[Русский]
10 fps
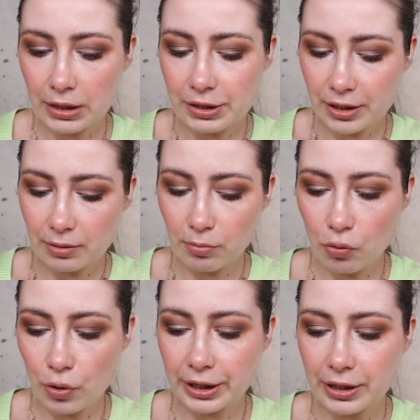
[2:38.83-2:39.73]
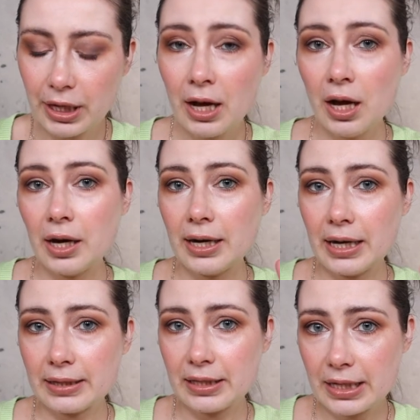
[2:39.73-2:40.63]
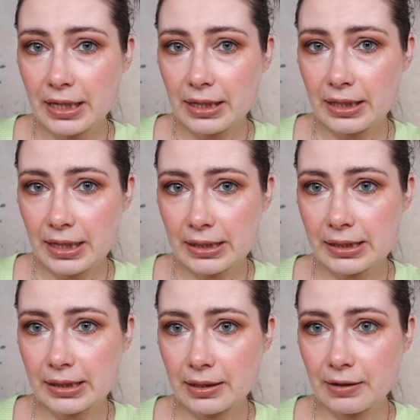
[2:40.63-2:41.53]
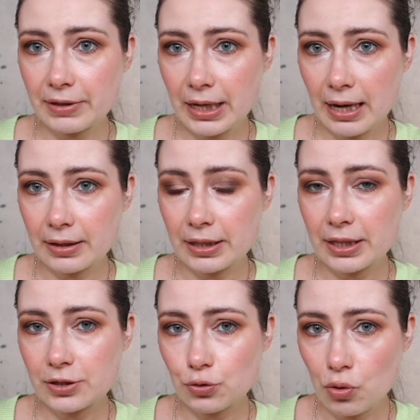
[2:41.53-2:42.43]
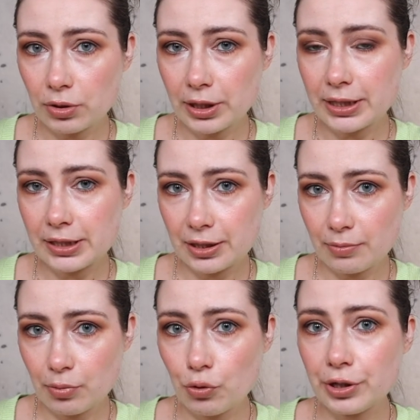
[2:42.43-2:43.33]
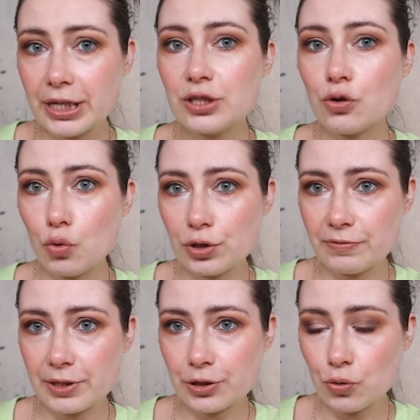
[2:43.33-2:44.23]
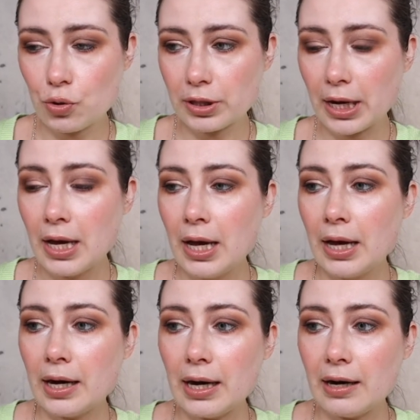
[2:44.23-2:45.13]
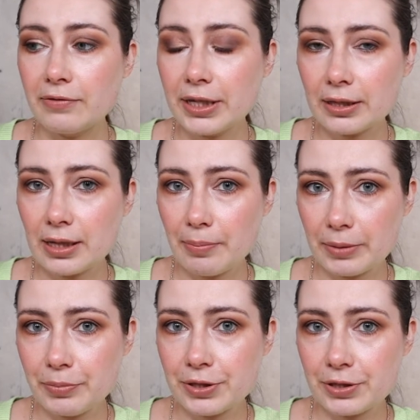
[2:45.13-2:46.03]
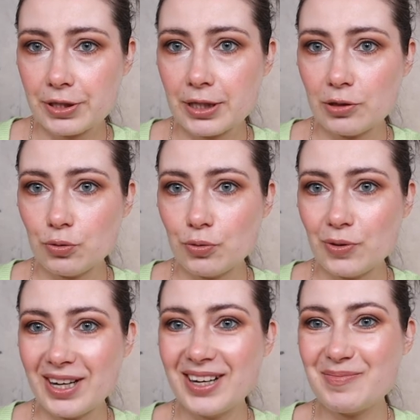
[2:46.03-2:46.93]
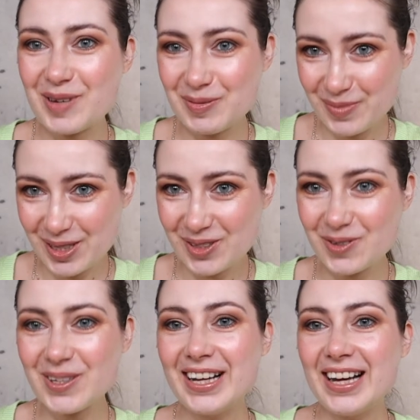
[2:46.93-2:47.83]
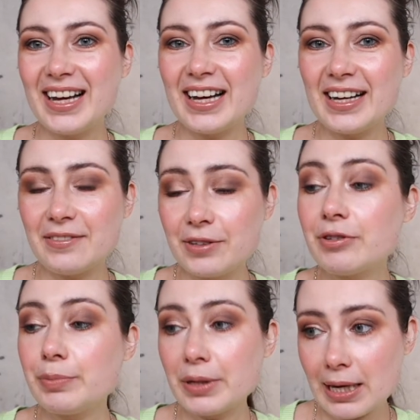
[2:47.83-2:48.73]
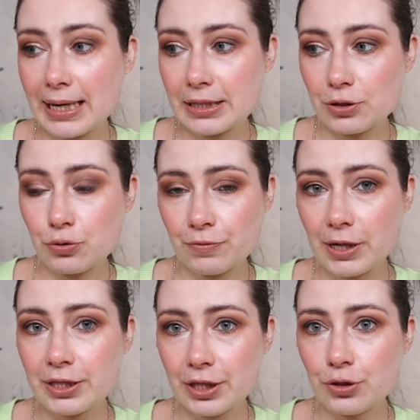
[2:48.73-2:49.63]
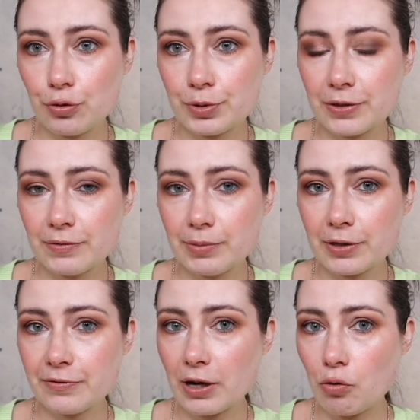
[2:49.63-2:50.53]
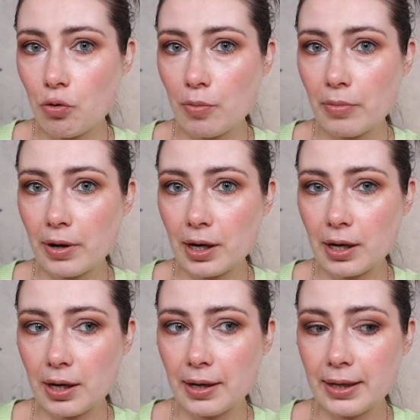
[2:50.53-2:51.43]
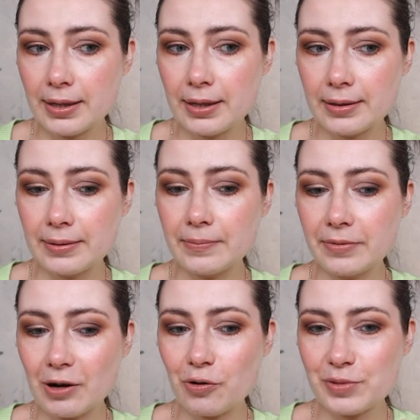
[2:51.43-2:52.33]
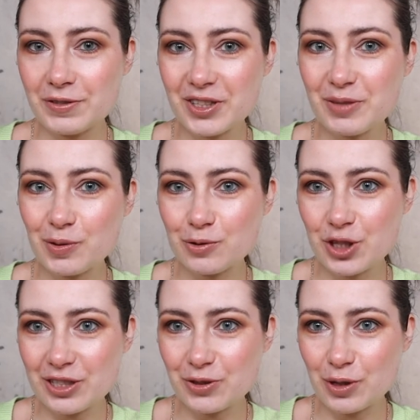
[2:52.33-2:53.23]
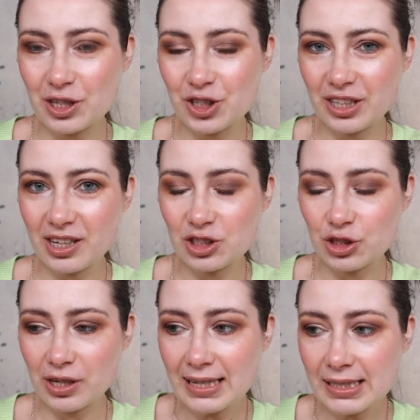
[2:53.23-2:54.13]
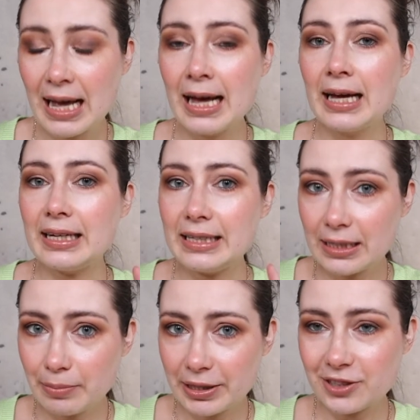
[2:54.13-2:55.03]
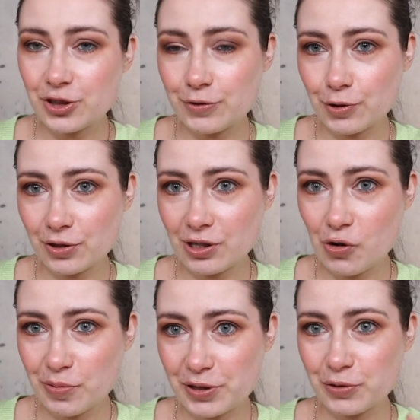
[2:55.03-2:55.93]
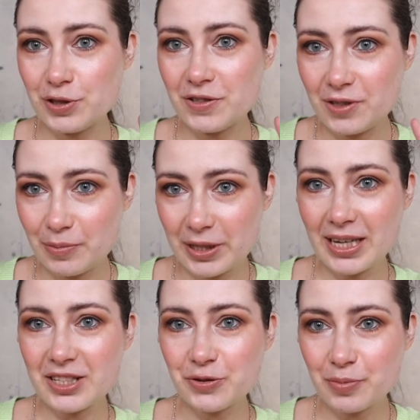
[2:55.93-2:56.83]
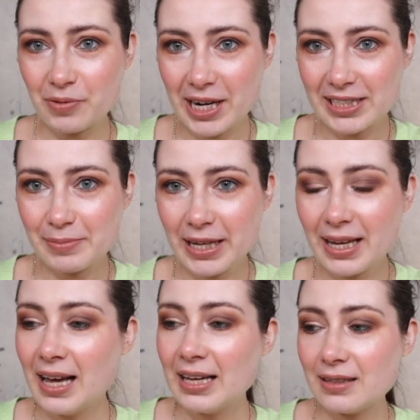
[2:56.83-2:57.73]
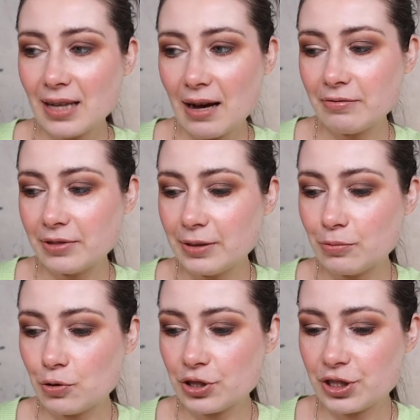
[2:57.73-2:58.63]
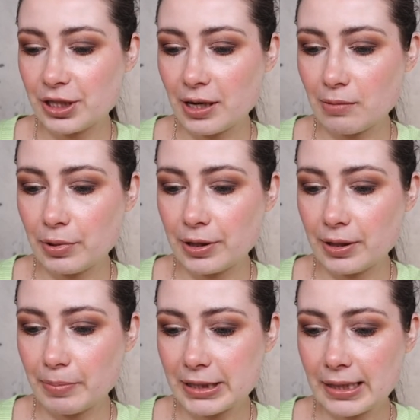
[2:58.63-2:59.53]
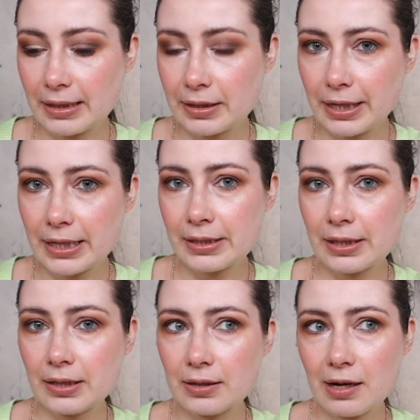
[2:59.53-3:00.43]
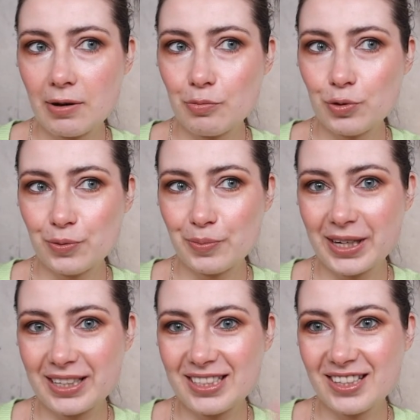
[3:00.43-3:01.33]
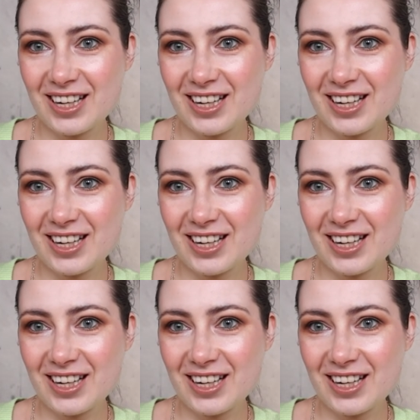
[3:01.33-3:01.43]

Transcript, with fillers: серебро. И э, три есть э, варианта. Есть золото, есть серебро и есть розовое золото. Э, вы, когда подписываетесь на эту подписку, э, вы выбираете, то есть у вас есть опция выбрать, в каком, э, э, в каком цвете получать украшение каждый раз. Либо есть четвертая опция «Удиви меня», «Surprise me», и там вы можете как бы поставить крестик и тогда вам будет приходить